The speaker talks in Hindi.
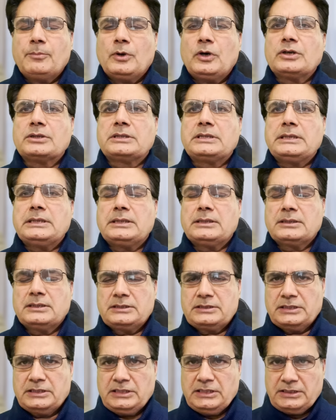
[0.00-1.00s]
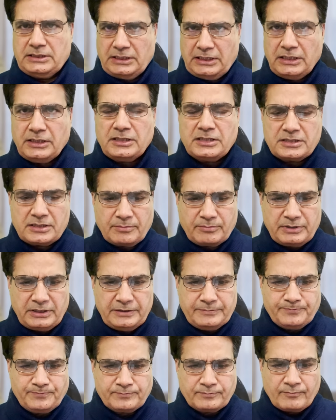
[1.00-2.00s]
बहुत ही शदीद तरीन किस्म
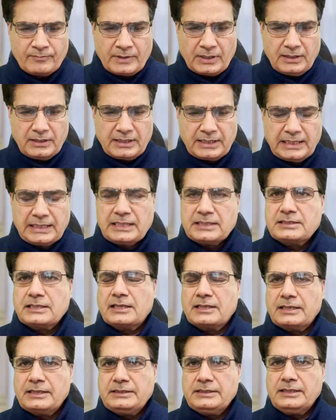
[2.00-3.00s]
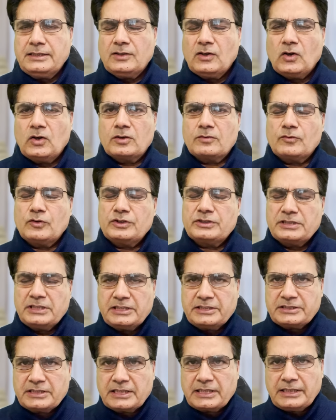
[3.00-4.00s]
की लड़ाइयाँ चल रही हैं और वो
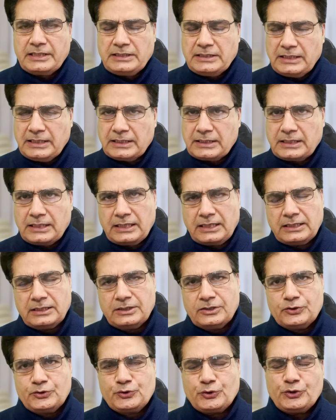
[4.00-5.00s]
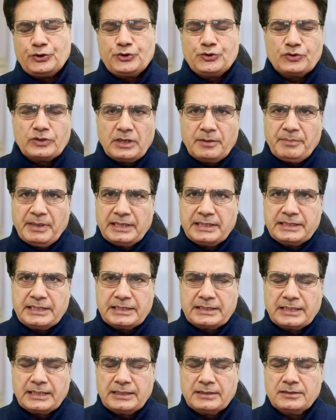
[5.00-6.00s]
इसलिए चल रही हैं कि चोरी शुदा
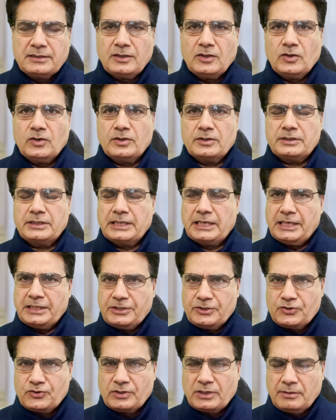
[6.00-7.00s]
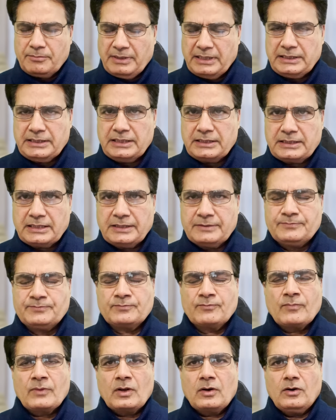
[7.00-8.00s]
मैंडेट है और डकेती शुदा मैंडेट है
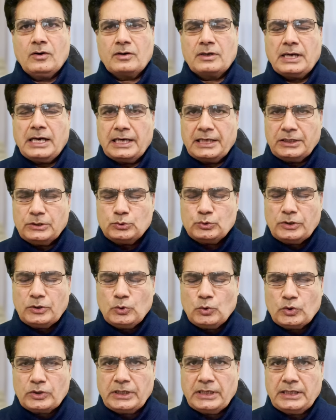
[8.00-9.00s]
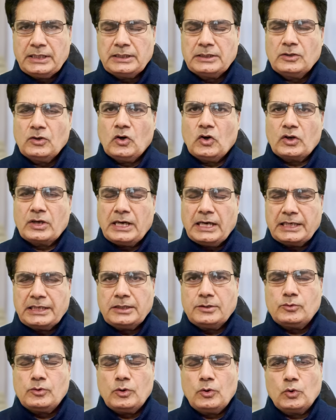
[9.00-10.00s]
और हारे हुए लोग हैं और
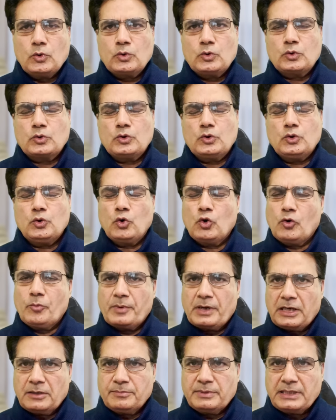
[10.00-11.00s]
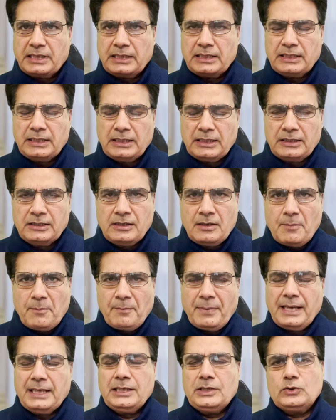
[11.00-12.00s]
हारे हुए लोगों को हुक्मरान बनाना है
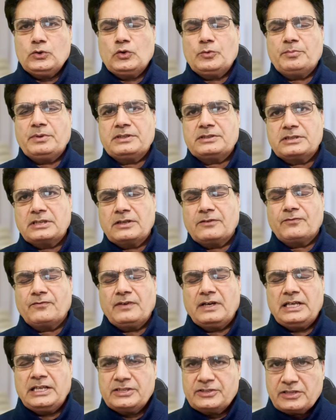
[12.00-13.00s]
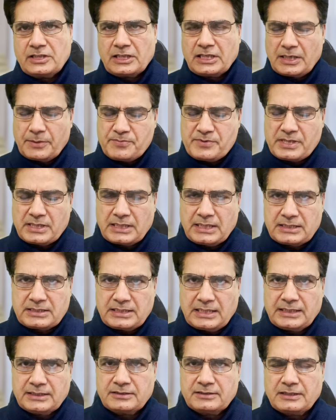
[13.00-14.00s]
पहले उन पर सिर्फ फाइनेंशियल करप्शन का
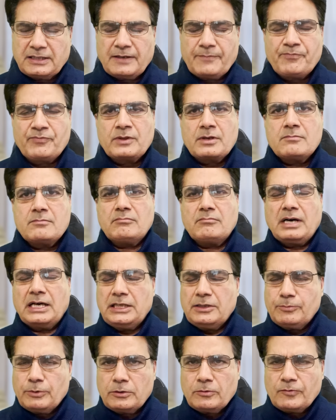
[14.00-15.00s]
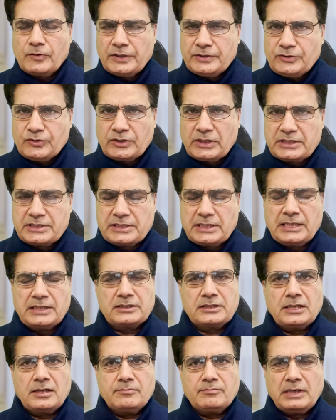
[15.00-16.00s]
चार्ज था माली बदनवानियों का
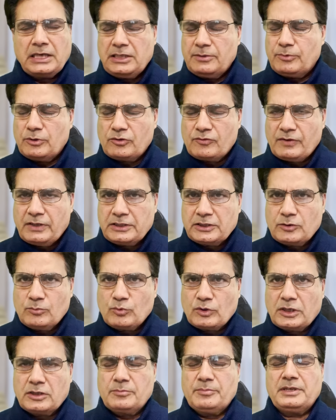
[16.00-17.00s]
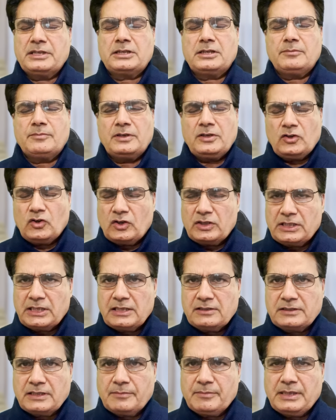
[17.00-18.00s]
चार्ज था माली बदनवानी के मुकदमे थे मनी
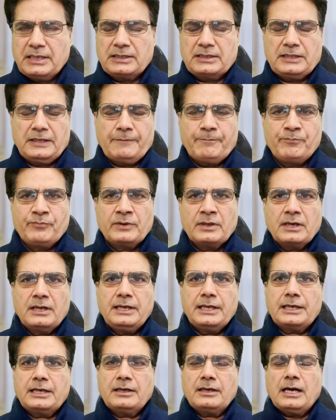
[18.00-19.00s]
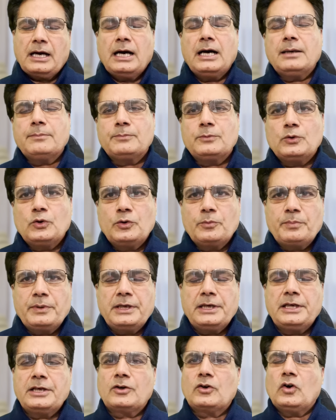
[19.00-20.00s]
लॉन्ड्रिंग के इल्जाम थे लेकिन अब उन
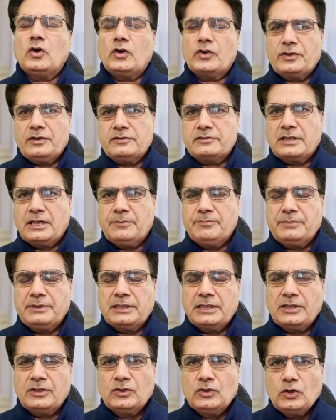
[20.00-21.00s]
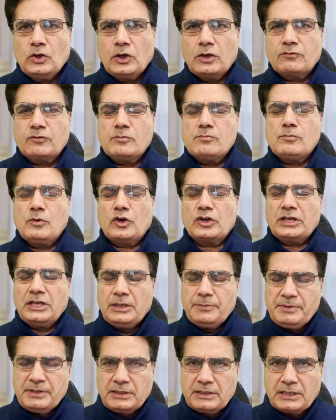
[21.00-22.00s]
पर एक और इल्ज़ाम भी है और वो
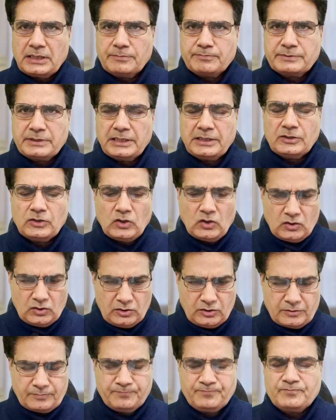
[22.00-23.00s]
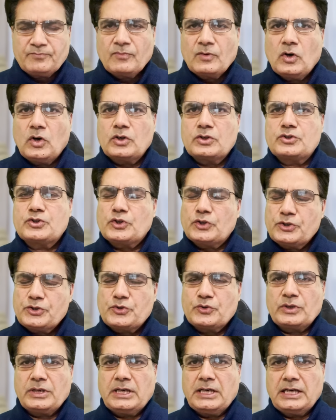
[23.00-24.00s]
मॉरली भी करप्ट हैं और और
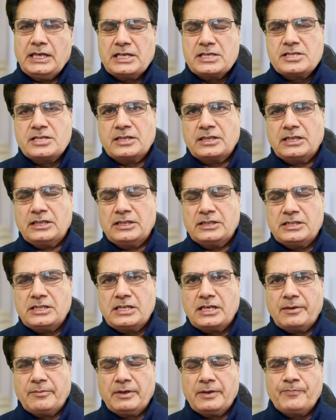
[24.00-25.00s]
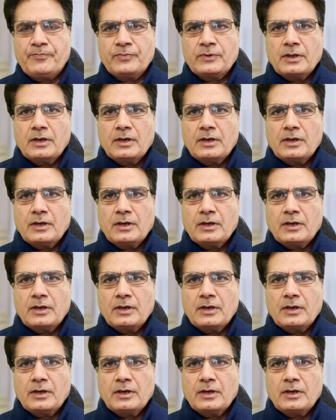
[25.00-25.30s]
चोरीशुदा इलेक्शन के नतीजे में